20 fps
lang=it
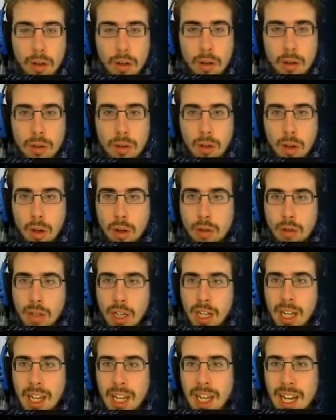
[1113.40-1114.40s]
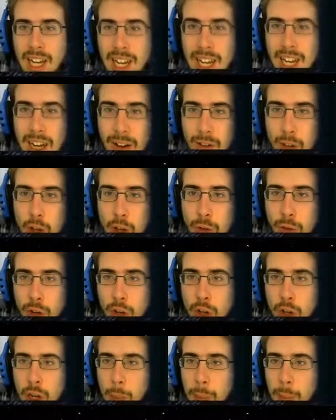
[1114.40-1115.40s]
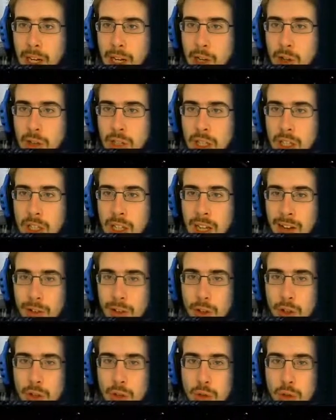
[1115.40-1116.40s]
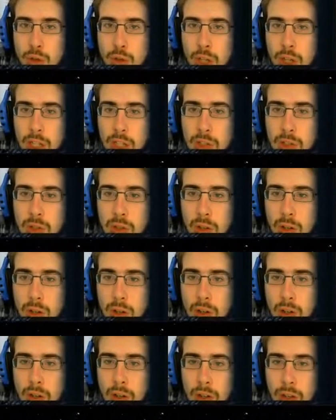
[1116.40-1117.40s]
No, cosa... Io voglio capire cosa diavolo è successo.